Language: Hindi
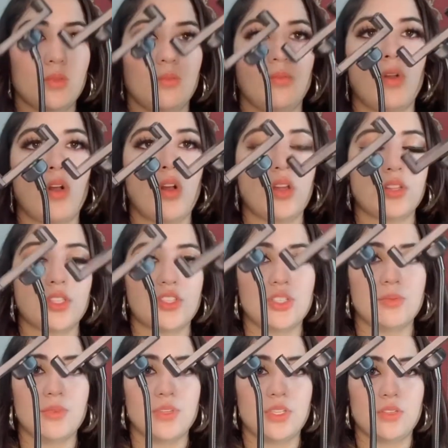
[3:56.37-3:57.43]
बहुत
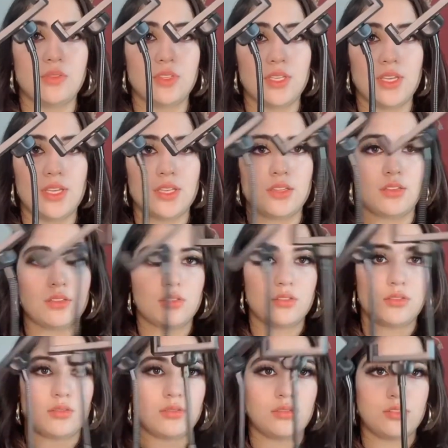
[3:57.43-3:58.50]
अच्छी बनी हुई है
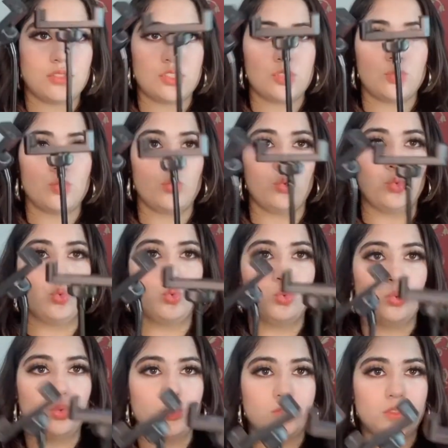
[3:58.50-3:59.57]

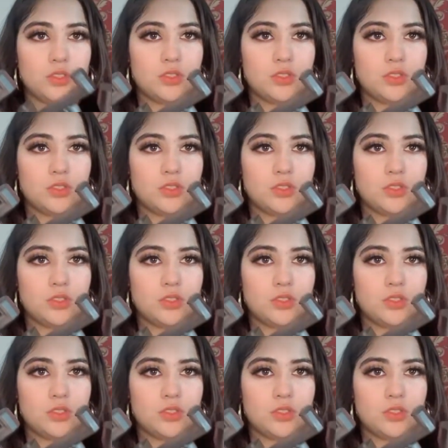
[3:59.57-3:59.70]
स्मूथ